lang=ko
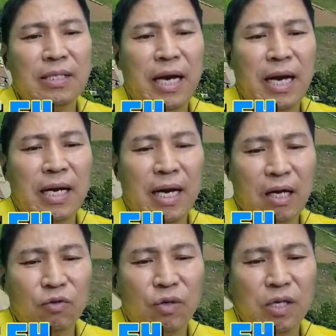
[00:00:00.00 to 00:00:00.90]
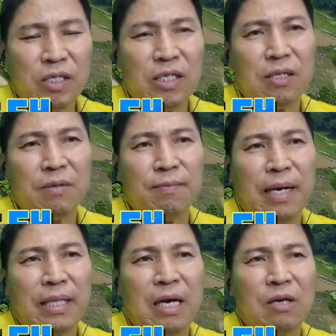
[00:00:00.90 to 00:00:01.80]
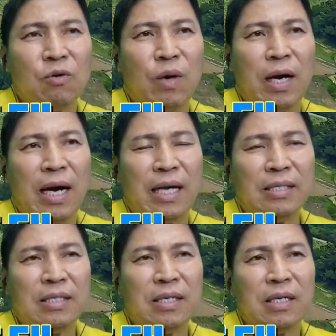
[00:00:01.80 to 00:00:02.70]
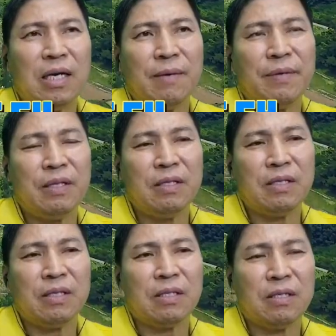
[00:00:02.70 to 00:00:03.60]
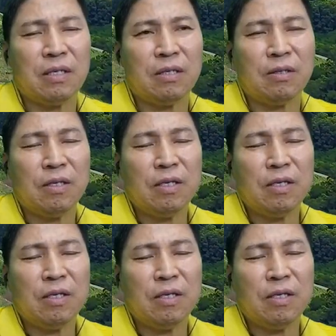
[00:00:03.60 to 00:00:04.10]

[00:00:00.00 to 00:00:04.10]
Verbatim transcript: 잘 가꾸어진 마당과 안정감 있는 그런